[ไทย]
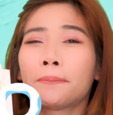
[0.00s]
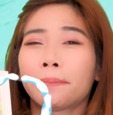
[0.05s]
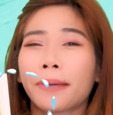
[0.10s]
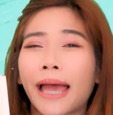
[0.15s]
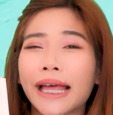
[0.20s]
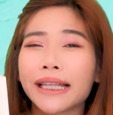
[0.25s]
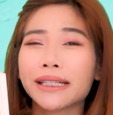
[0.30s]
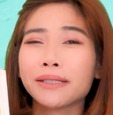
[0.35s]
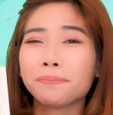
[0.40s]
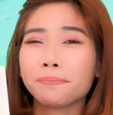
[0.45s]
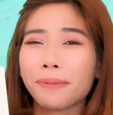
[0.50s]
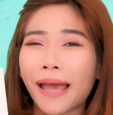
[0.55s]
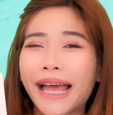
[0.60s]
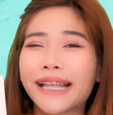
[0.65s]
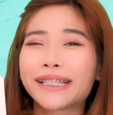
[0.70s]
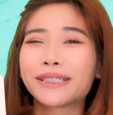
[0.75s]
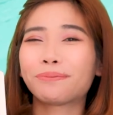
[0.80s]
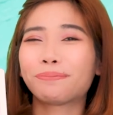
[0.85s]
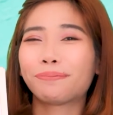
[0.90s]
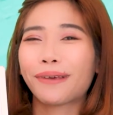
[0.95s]
pant
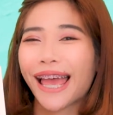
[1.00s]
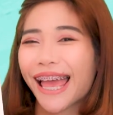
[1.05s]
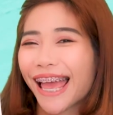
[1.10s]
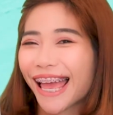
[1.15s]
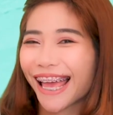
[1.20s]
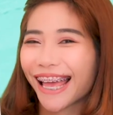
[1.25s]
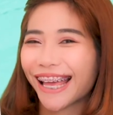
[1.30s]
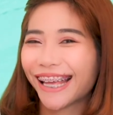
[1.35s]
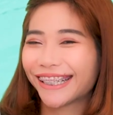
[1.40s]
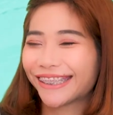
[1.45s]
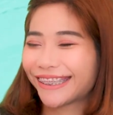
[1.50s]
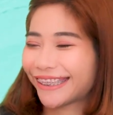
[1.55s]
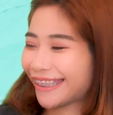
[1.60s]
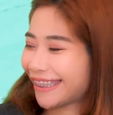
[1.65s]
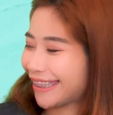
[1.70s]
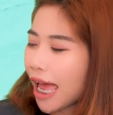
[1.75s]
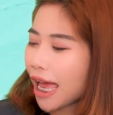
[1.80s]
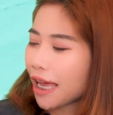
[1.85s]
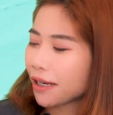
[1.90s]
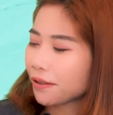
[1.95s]
pant pant
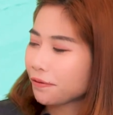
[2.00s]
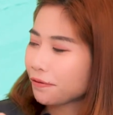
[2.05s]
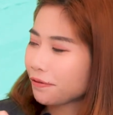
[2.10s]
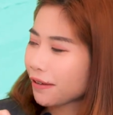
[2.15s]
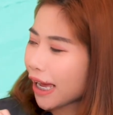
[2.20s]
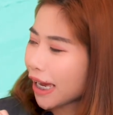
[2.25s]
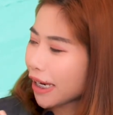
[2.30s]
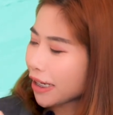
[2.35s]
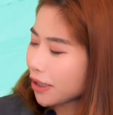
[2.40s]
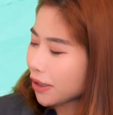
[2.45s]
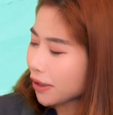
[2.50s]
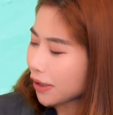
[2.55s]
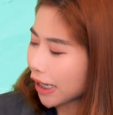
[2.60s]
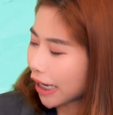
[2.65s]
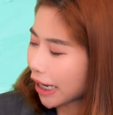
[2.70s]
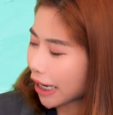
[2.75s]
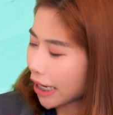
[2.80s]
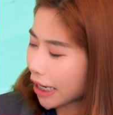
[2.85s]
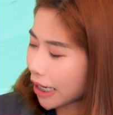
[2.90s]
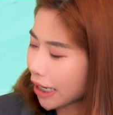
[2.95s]
and
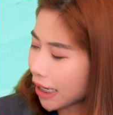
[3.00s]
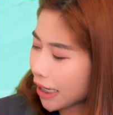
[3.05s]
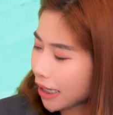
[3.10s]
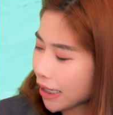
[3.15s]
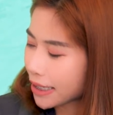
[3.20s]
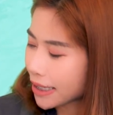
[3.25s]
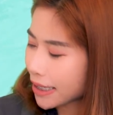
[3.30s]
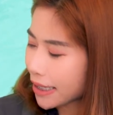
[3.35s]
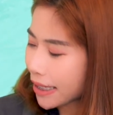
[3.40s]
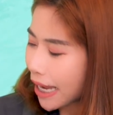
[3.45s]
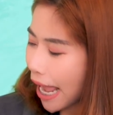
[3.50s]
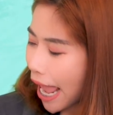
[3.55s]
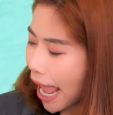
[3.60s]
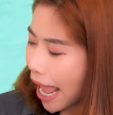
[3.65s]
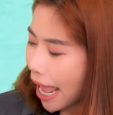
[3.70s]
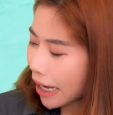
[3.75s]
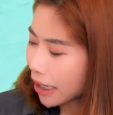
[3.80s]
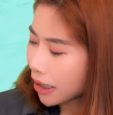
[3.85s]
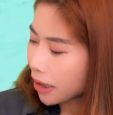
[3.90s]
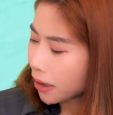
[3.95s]
finally
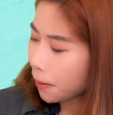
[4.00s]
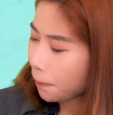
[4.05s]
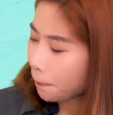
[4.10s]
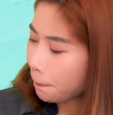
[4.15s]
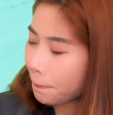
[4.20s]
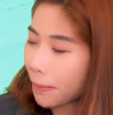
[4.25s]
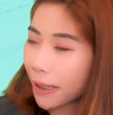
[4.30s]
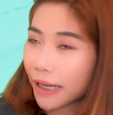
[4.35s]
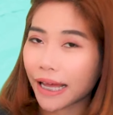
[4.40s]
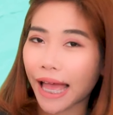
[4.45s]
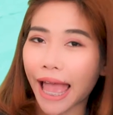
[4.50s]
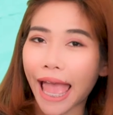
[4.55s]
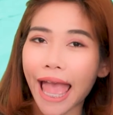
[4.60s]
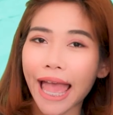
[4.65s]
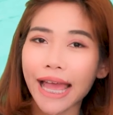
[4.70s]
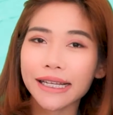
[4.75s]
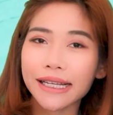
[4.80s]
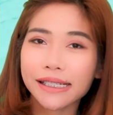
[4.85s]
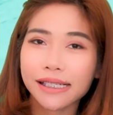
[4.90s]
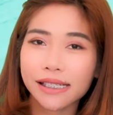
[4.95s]
stand per
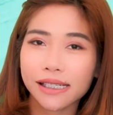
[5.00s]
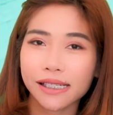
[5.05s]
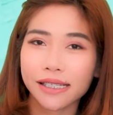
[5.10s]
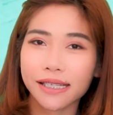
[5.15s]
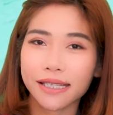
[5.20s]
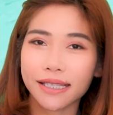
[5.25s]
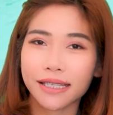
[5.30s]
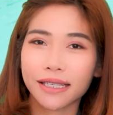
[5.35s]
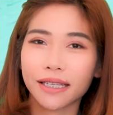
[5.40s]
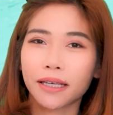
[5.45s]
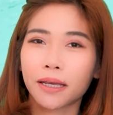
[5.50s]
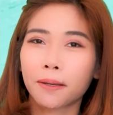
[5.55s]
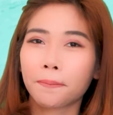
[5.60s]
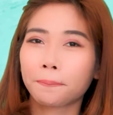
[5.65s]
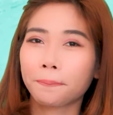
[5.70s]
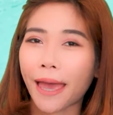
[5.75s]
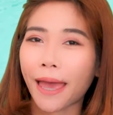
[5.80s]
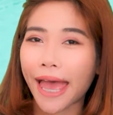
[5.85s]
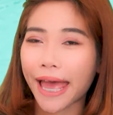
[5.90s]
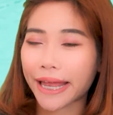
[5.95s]
at
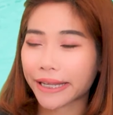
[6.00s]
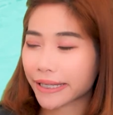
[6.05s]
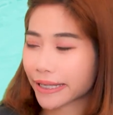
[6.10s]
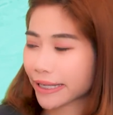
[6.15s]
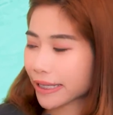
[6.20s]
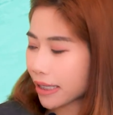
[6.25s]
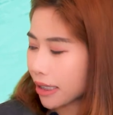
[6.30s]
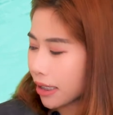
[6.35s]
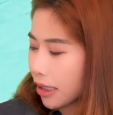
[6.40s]
pats